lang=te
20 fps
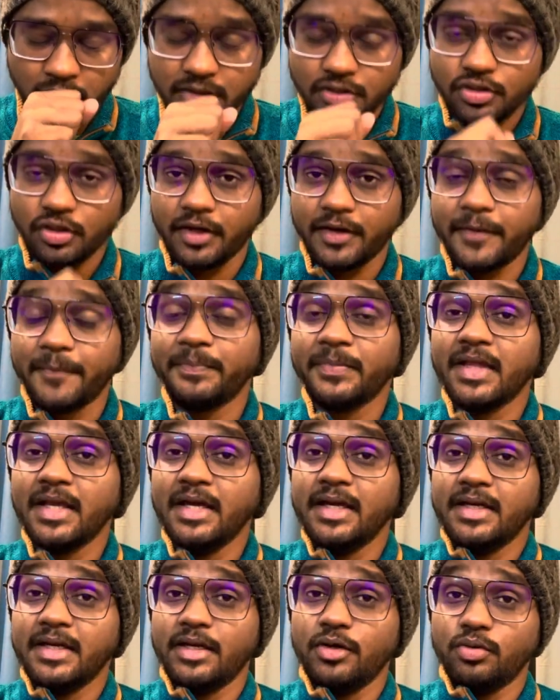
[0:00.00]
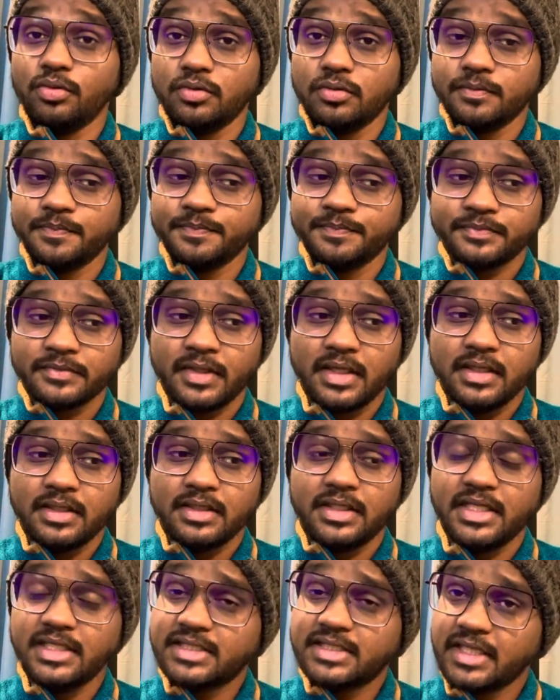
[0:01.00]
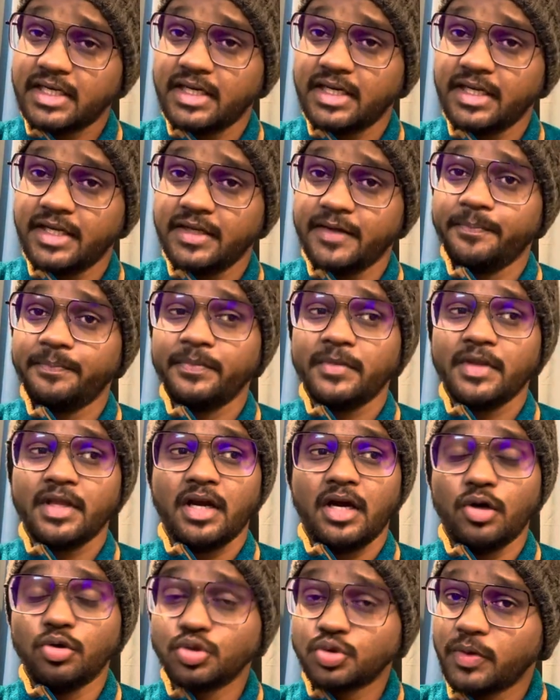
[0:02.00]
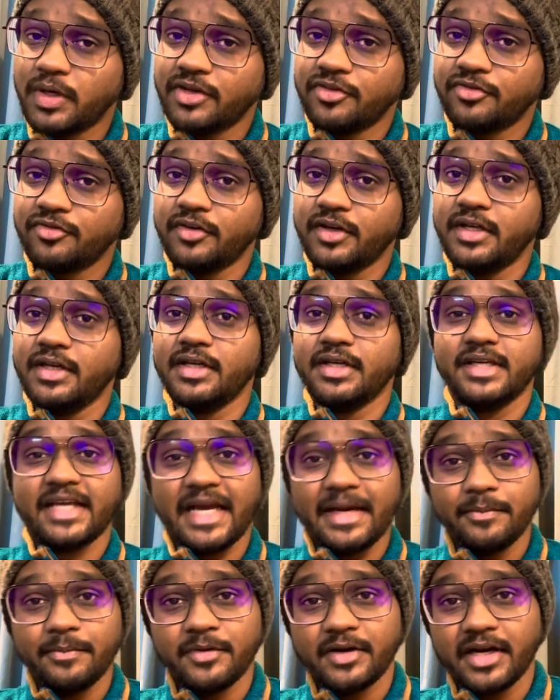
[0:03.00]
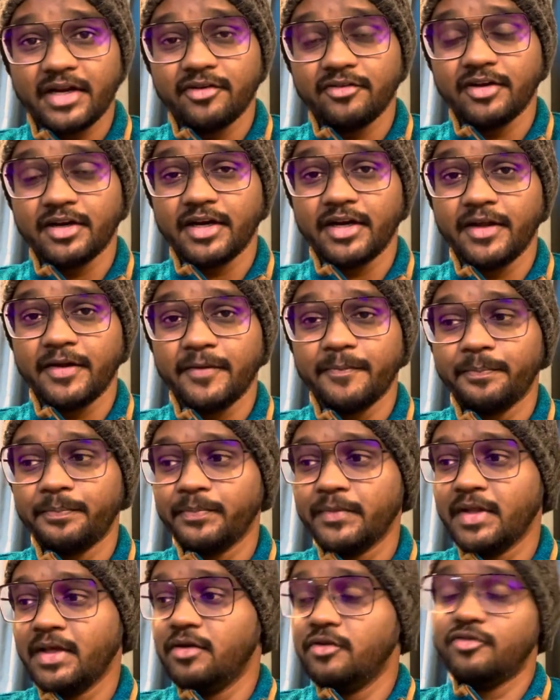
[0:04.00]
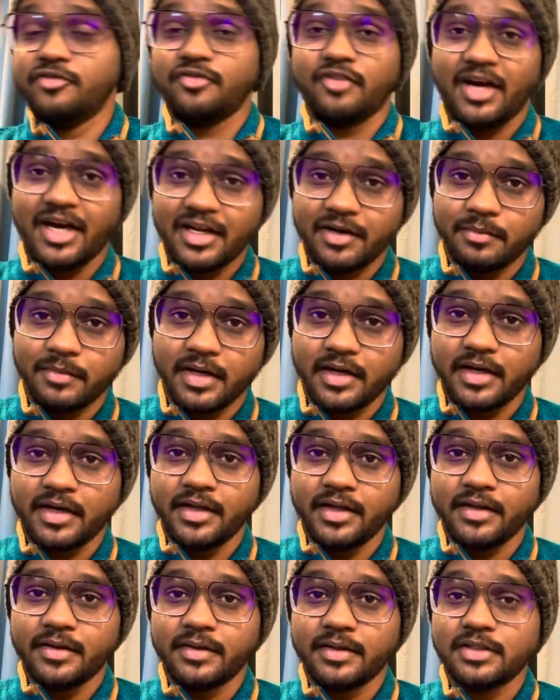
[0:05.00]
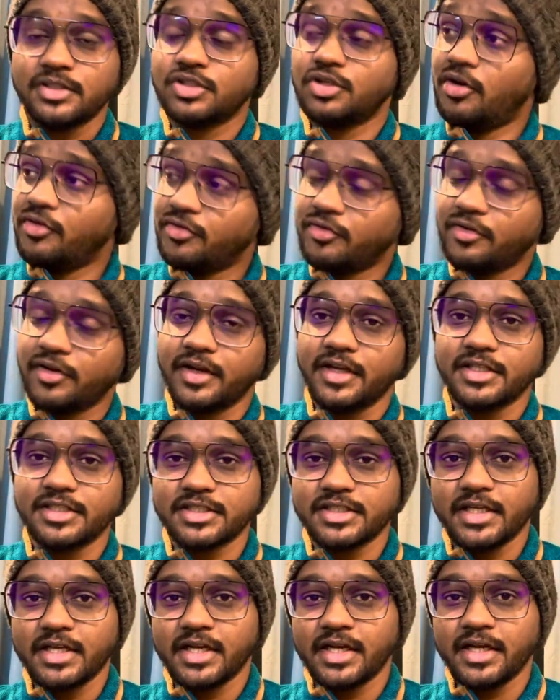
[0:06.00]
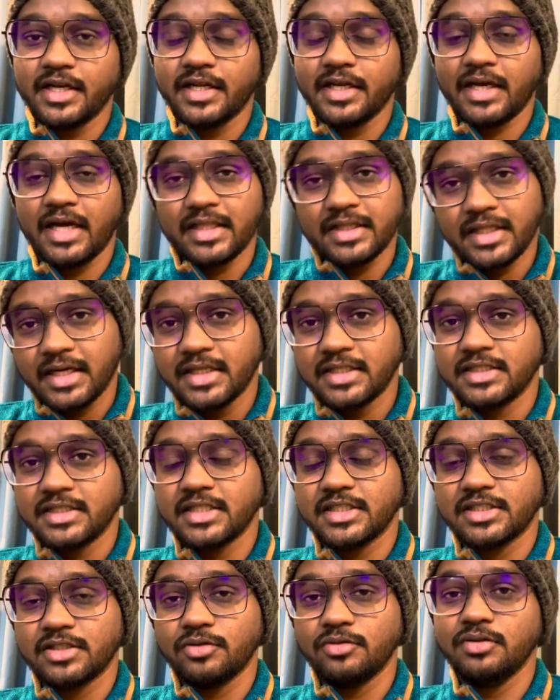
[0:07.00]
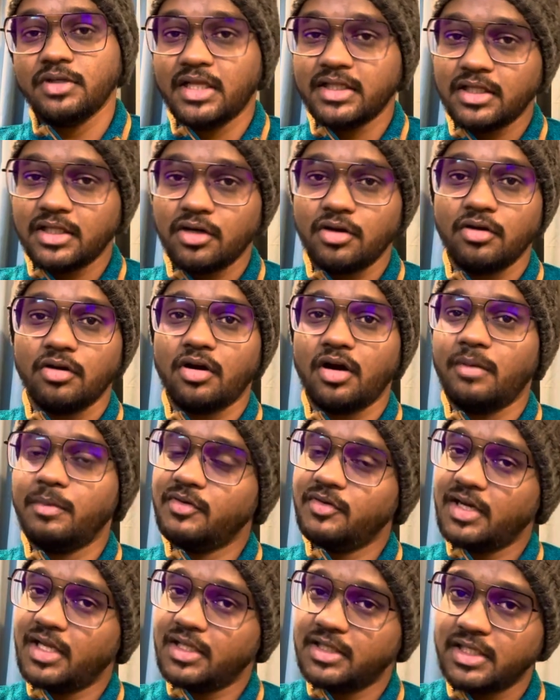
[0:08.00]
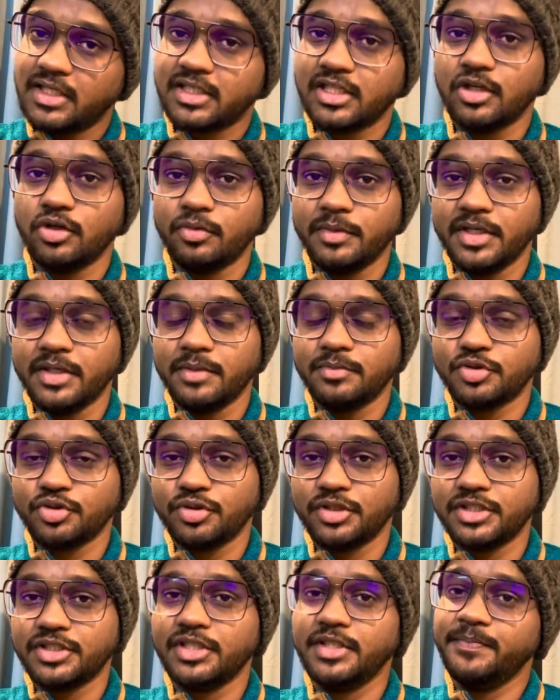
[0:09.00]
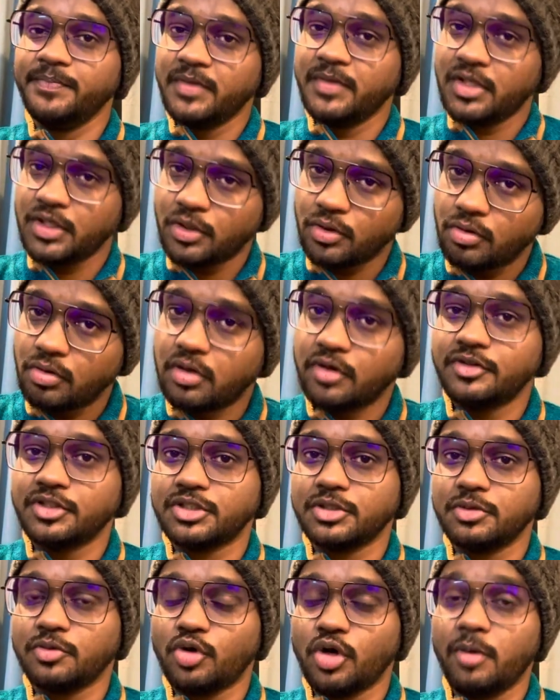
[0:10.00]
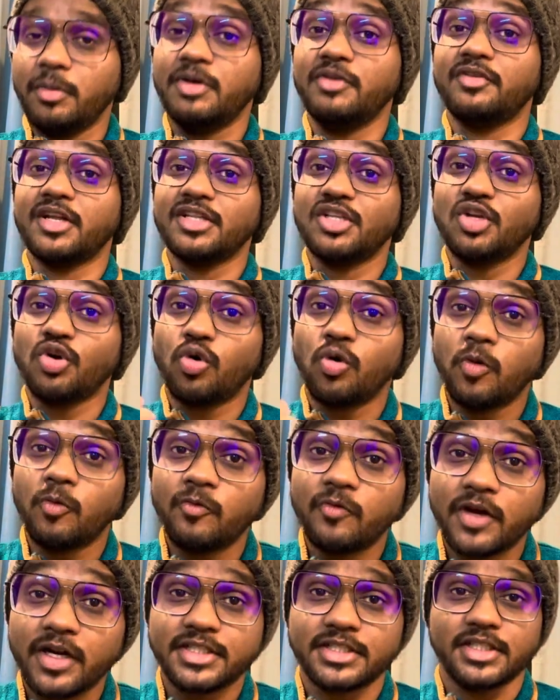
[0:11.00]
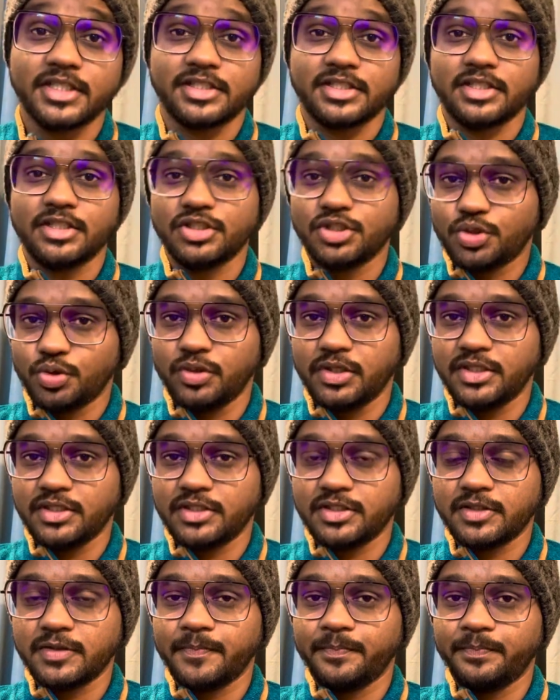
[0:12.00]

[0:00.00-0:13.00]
సారీ నేను టీచర్ని హౌస్ వైఫ్ని క్యాబ్ డ్రైవర్ని ఫార్మర్ని సాఫ్ట్వేర్ ఇంజనీర్ని అందరినీ చేశాను అందరిలో కామన్ వీళ్ళందరూ తెలుగు మీడియం స్టూడెంట్సే ఇంకొక విషయం కామన్ వీళ్ళందరూ హోంవర్క్ చేసిన స్టూడెంట్స్